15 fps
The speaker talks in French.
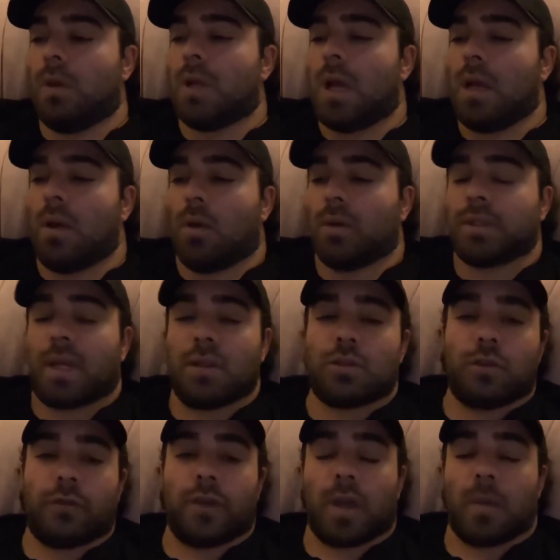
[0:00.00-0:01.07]
Là, elle est en train de
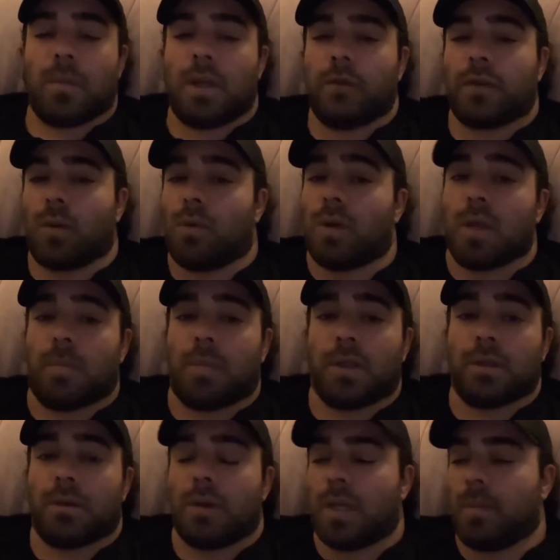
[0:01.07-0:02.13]
se faire belle, frérot, elle
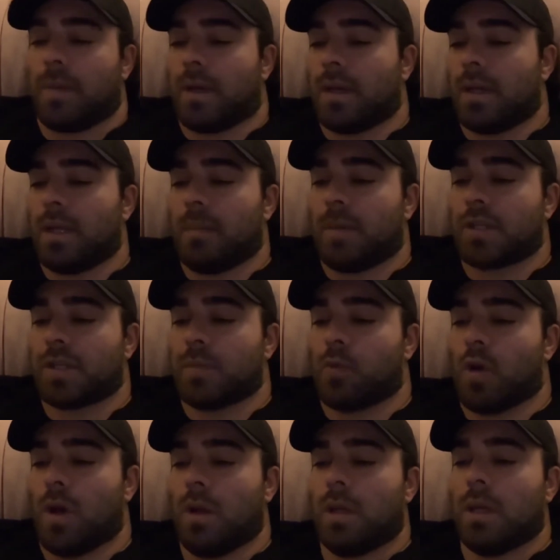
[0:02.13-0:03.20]
n'est pas, pas, pas chez
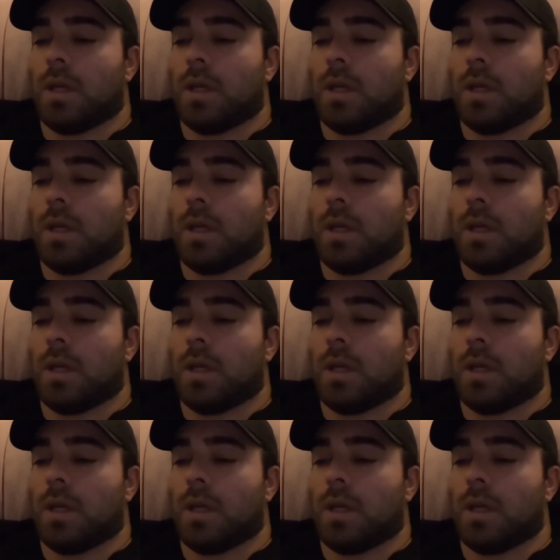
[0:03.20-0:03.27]
moi